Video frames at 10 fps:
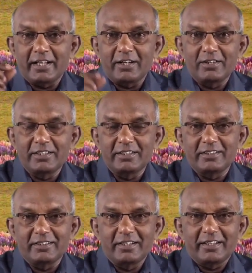அதாவது
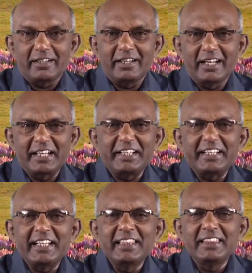என்னென்ன
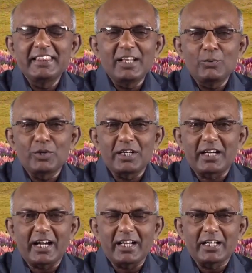எந்த ஒரு
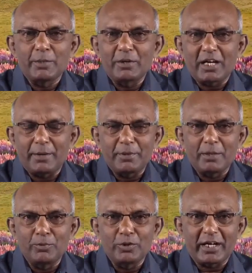கலக்கமும்
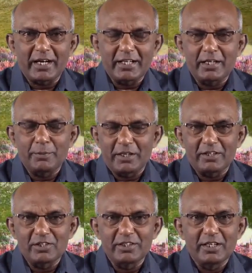கபடமும் கலக்கம்
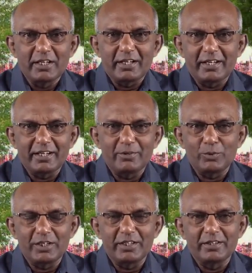அதாவது
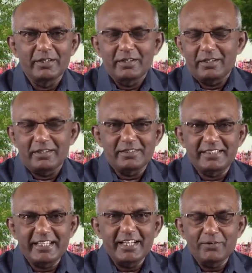ஒரு
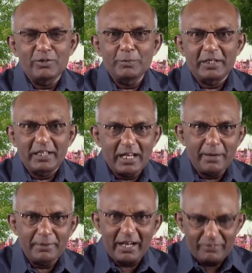சேர்வுகளும்
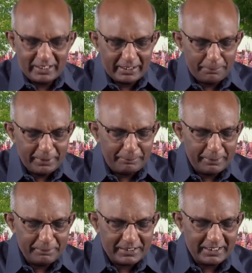இல்லாமல் அவன் எப்படி
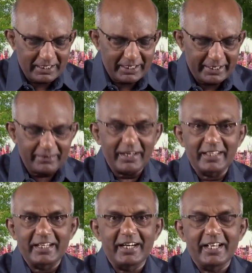பின்பற்றினால
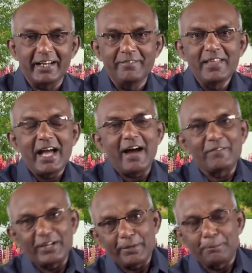அதனால்
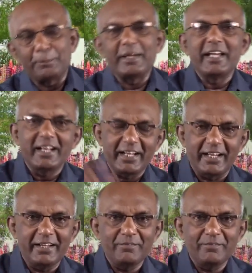அவனுடைய பேரே